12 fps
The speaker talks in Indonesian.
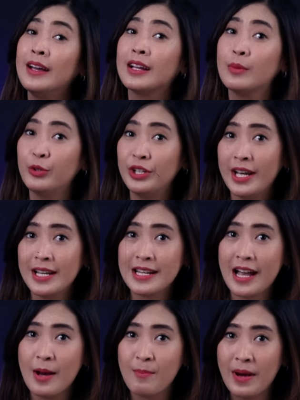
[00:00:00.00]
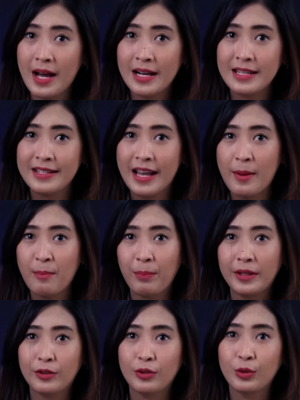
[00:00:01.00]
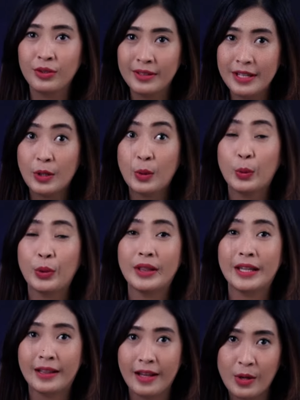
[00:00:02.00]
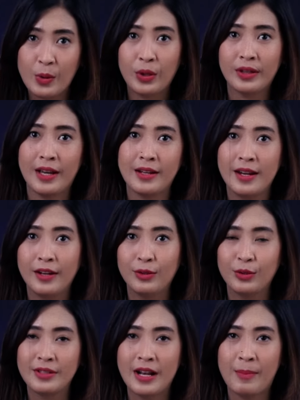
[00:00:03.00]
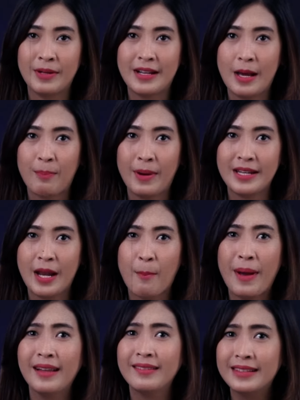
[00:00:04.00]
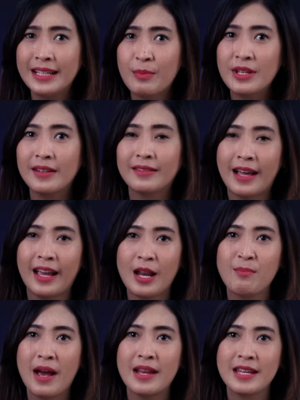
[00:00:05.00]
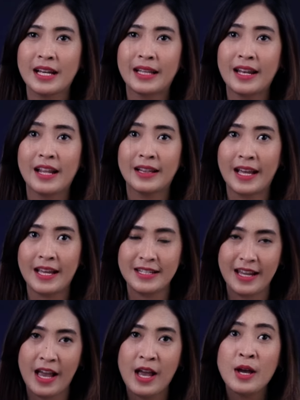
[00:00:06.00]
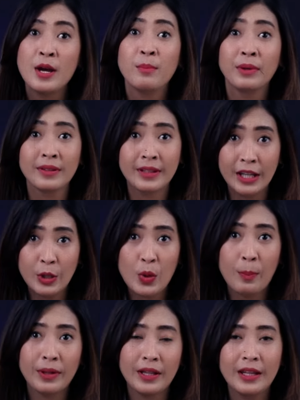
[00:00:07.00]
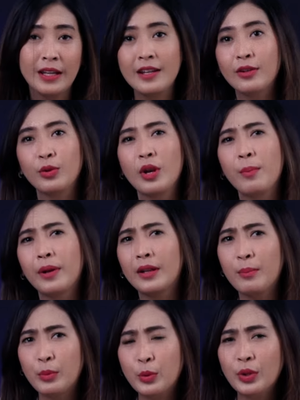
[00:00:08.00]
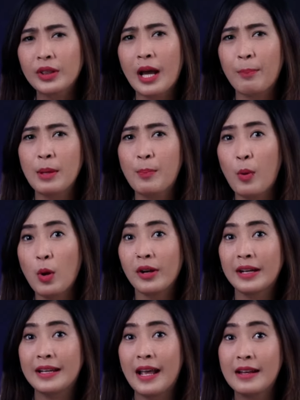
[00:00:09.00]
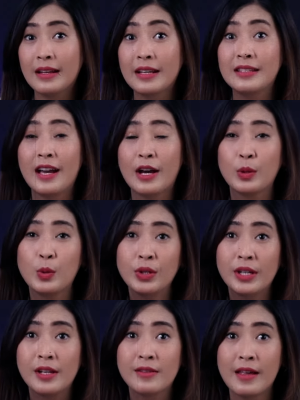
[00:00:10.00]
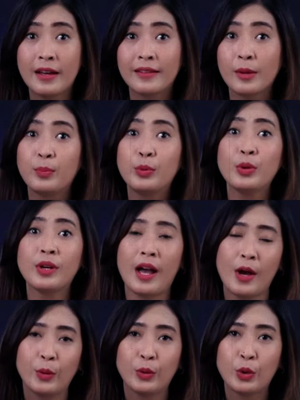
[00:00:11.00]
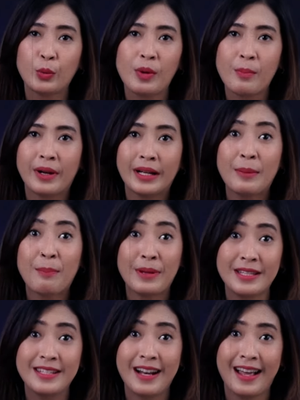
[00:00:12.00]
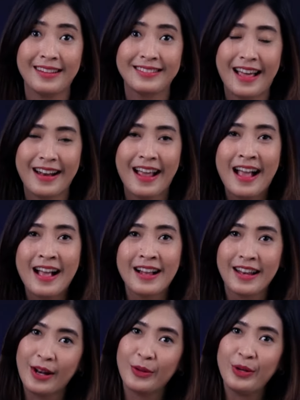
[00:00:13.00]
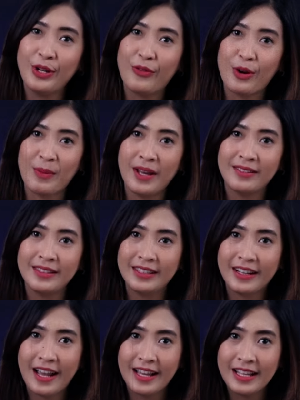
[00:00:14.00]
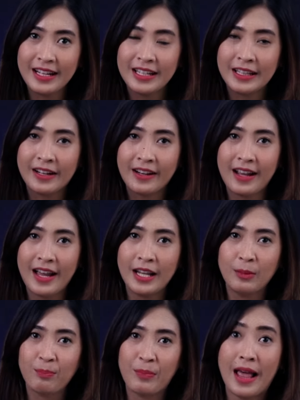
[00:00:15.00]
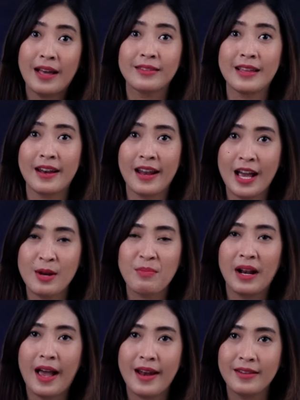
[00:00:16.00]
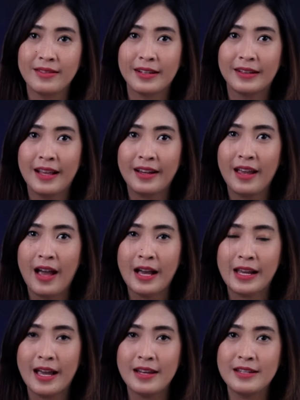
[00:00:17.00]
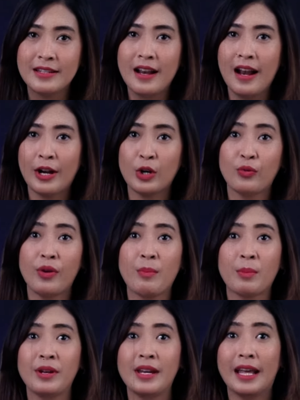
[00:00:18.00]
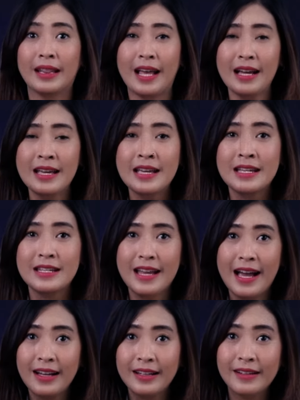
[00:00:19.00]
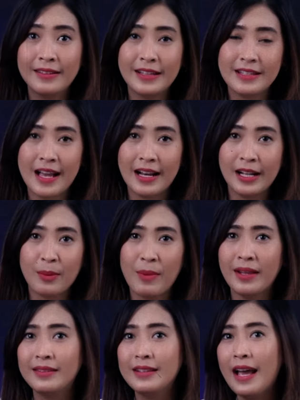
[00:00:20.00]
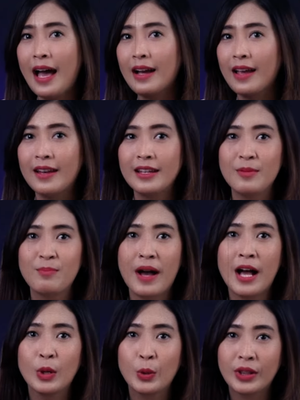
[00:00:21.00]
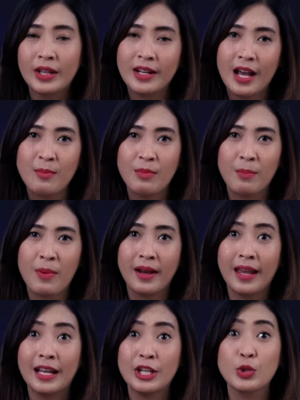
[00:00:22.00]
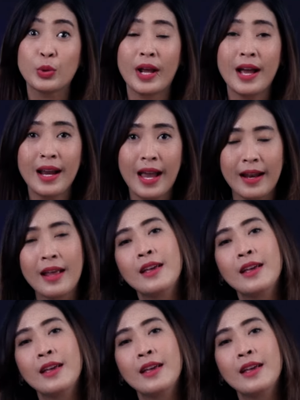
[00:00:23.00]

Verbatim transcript: Kemudian kabar Jampitsus dikuntit anggota Densus 88 yang masih menyisakan banyak tanda tanya Meski dua petingginya sudah bertemu tapi pol Polri dan Kejagung didesak terbuka untuk memberi penjelasan. Lalu informasi terakhir ini terkait pelaksanaan pilkada serentak yang akan digelar November mendatang yang disinyalir masih akan dibalut dengan berbagai kecurangan